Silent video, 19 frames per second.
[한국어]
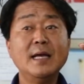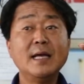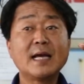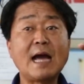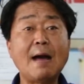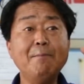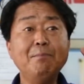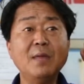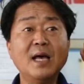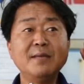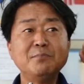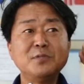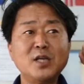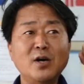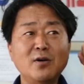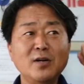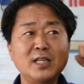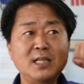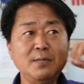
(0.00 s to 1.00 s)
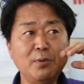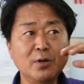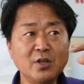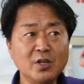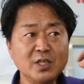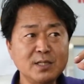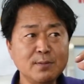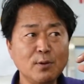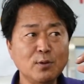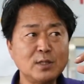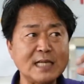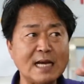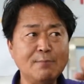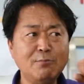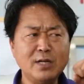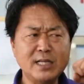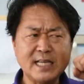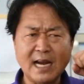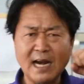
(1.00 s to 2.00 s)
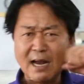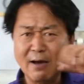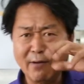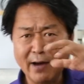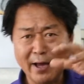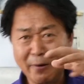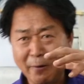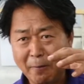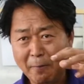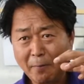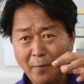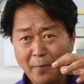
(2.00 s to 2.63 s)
감남석을 집어던지면 작물이 잘 나와요.